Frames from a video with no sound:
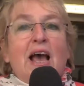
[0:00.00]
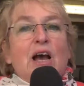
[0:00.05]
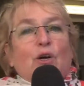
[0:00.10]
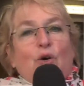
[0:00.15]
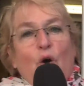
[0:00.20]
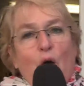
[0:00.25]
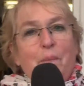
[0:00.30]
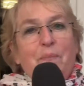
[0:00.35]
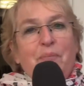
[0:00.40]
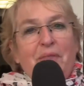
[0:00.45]

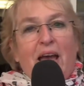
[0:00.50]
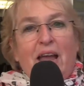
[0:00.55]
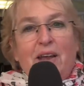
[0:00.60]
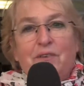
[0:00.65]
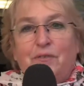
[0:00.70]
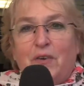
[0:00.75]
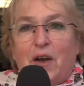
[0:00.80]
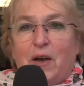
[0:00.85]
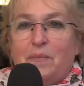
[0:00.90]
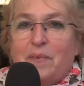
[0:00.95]
Kommt
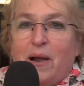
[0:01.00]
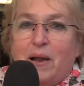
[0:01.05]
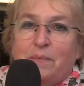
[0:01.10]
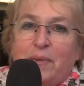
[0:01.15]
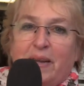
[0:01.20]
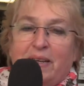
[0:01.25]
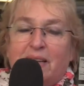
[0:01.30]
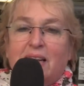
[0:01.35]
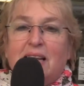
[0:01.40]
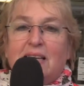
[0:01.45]
einfach mal
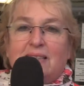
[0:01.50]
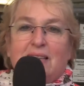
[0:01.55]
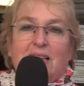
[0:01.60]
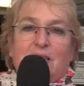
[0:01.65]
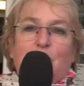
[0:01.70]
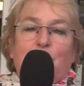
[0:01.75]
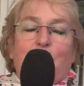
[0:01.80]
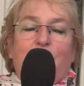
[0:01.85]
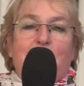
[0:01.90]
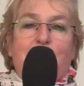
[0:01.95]
mit. Ich
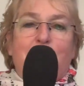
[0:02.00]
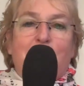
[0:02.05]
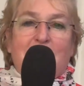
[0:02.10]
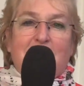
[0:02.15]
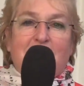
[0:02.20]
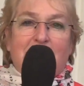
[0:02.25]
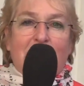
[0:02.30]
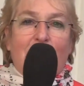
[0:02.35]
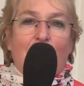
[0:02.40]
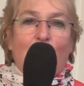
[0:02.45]
setze meine
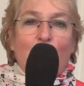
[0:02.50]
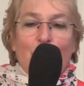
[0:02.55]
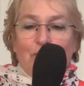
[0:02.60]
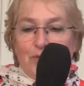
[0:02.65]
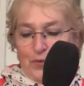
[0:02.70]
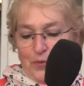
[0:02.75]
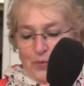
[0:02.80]
Maske auf.